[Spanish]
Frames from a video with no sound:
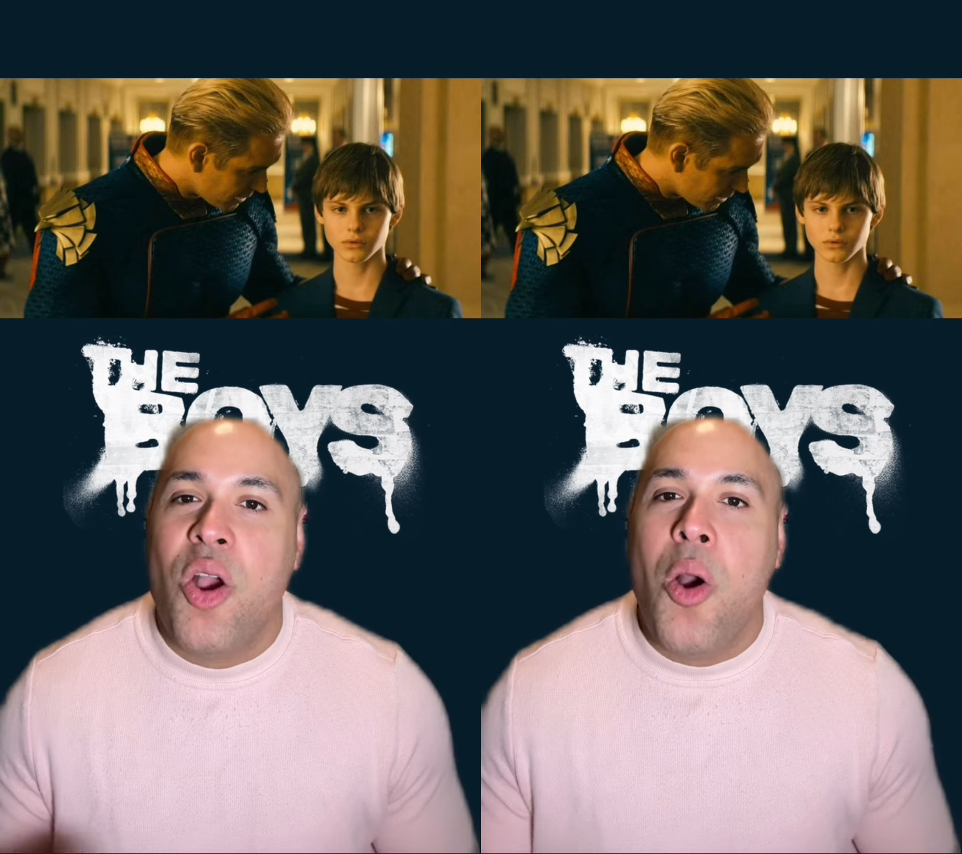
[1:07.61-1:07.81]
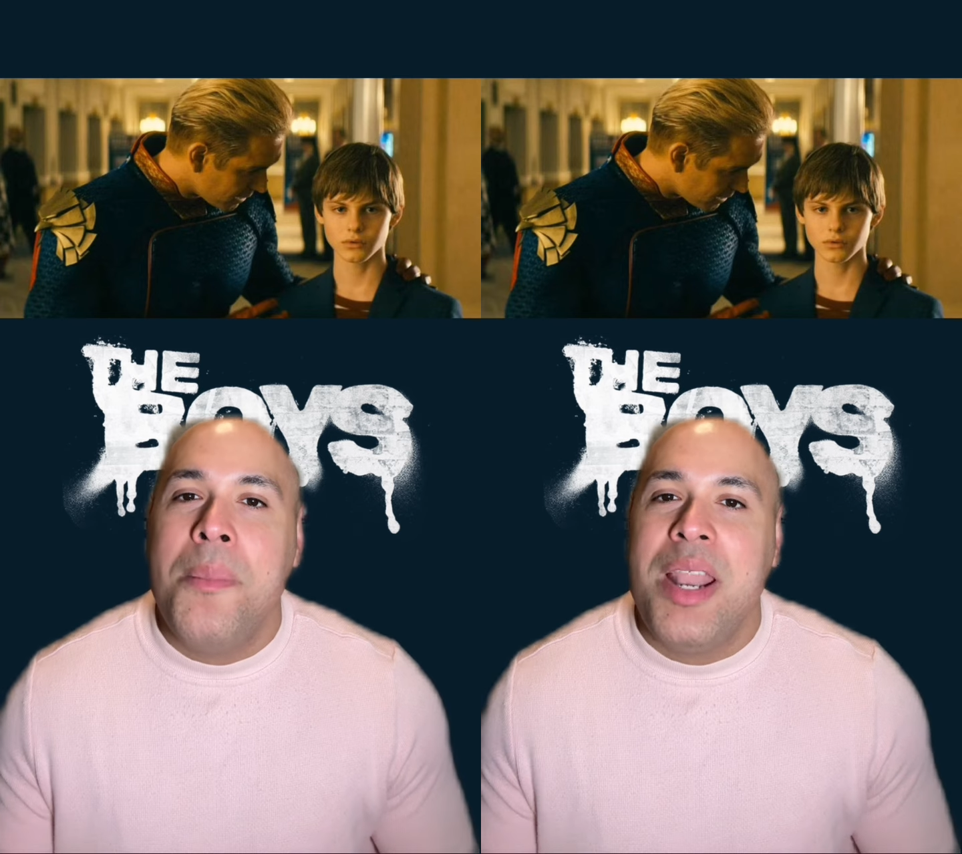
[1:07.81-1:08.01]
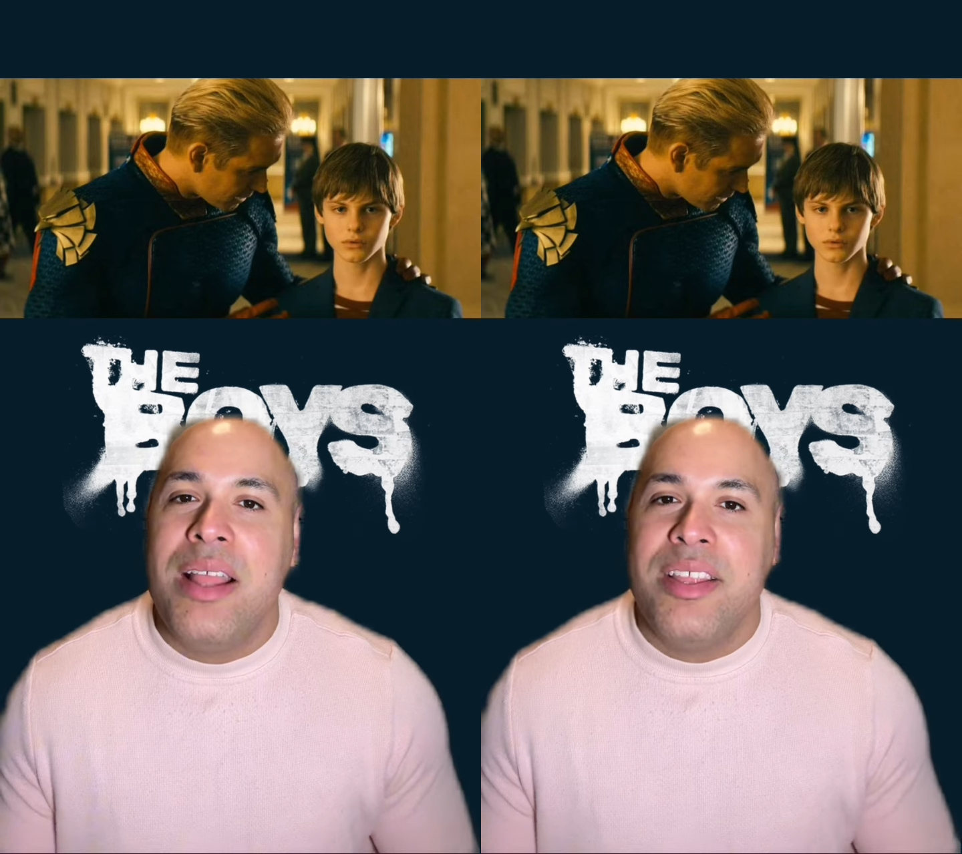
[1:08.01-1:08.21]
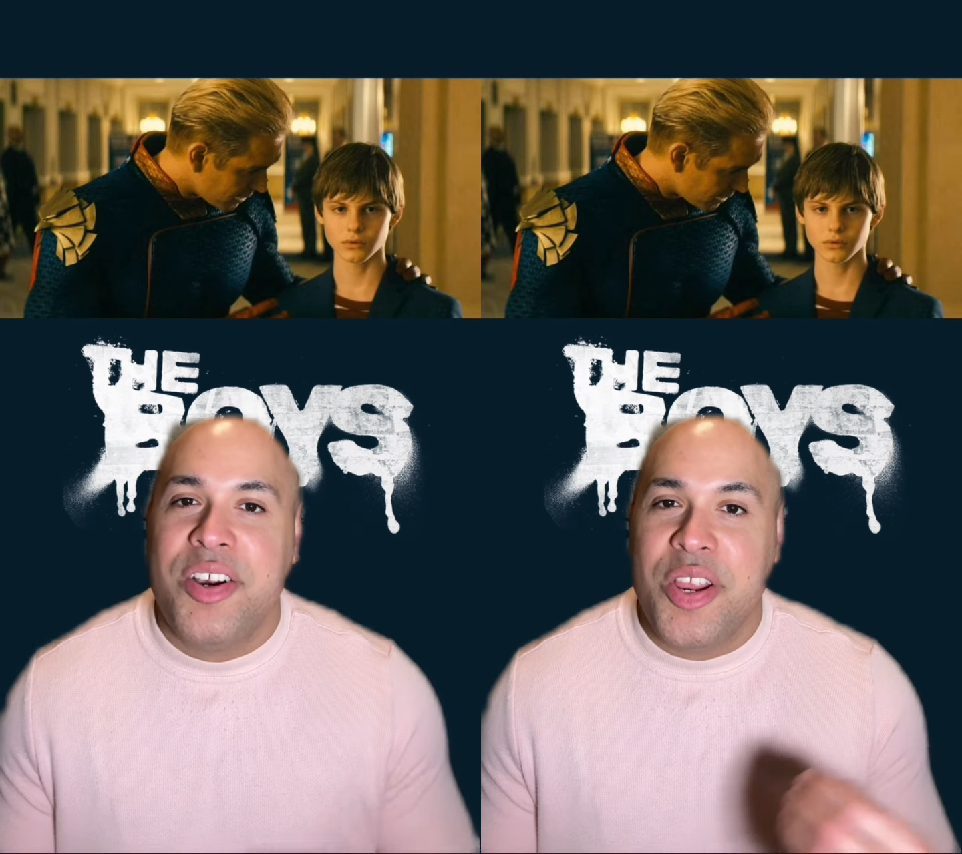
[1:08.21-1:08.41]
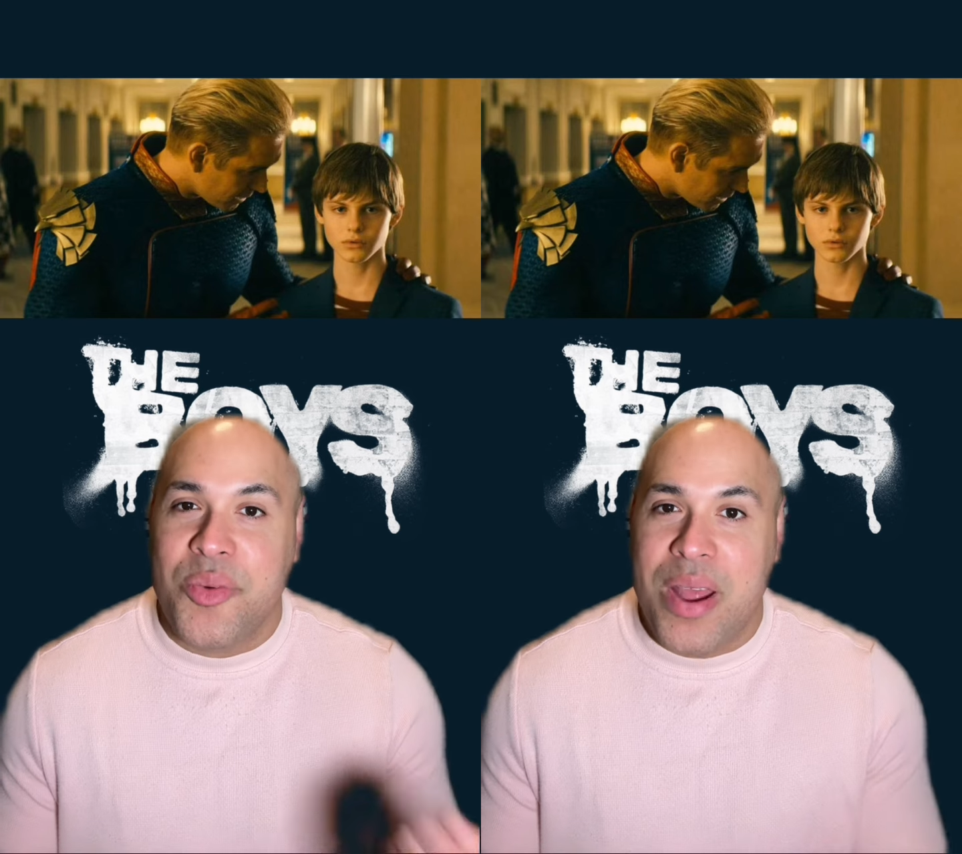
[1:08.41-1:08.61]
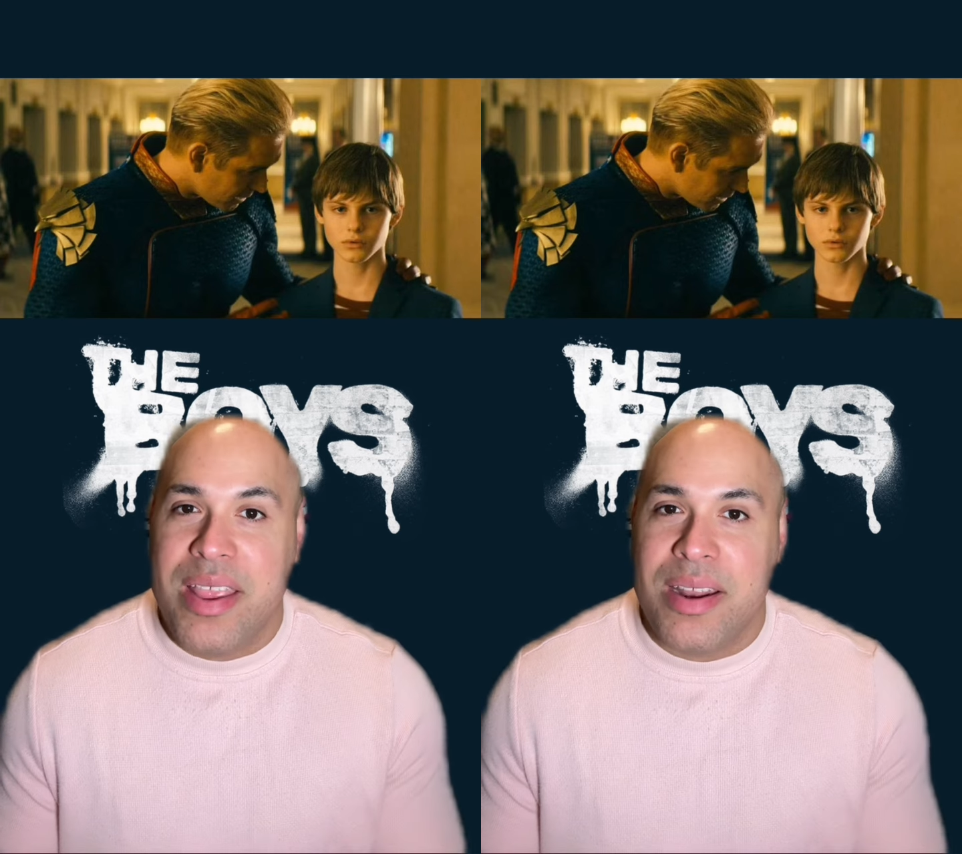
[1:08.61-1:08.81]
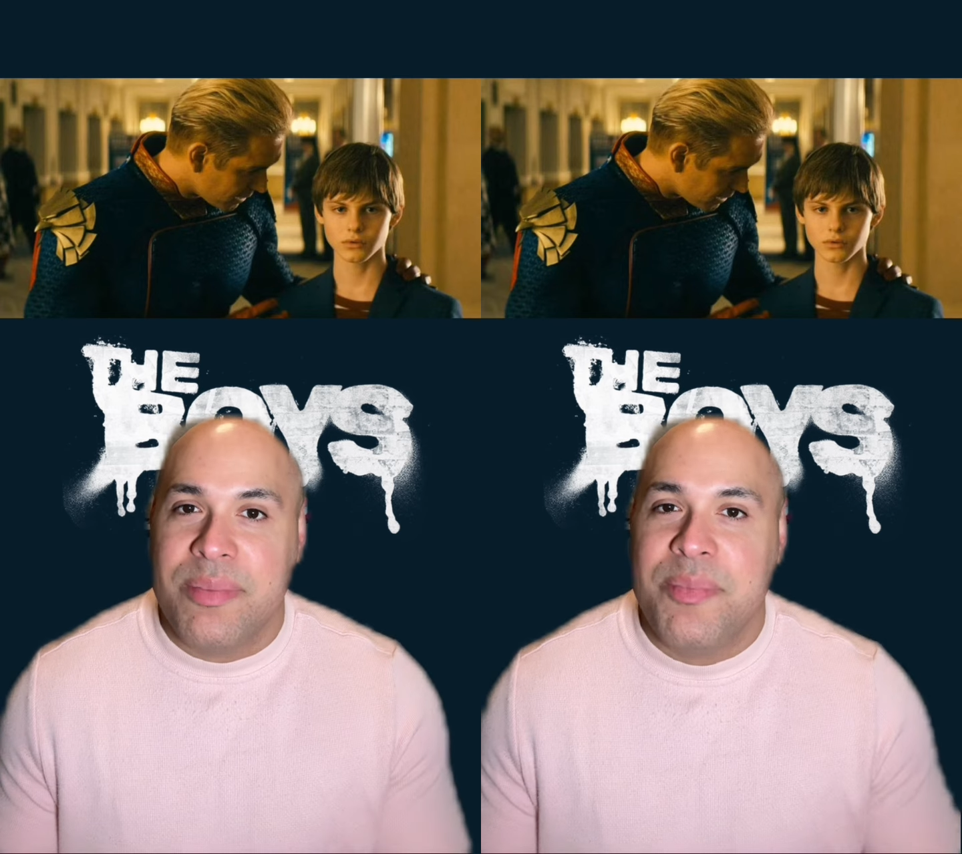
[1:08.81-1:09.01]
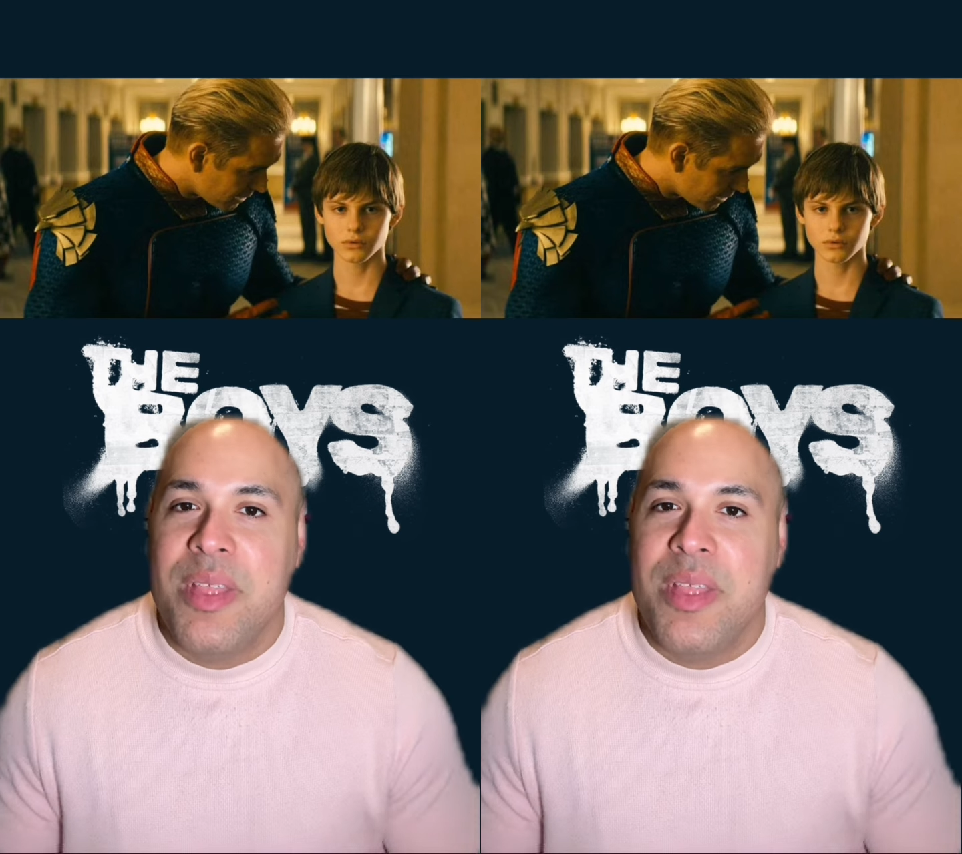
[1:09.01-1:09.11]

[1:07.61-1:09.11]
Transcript: Homelander y Ryan.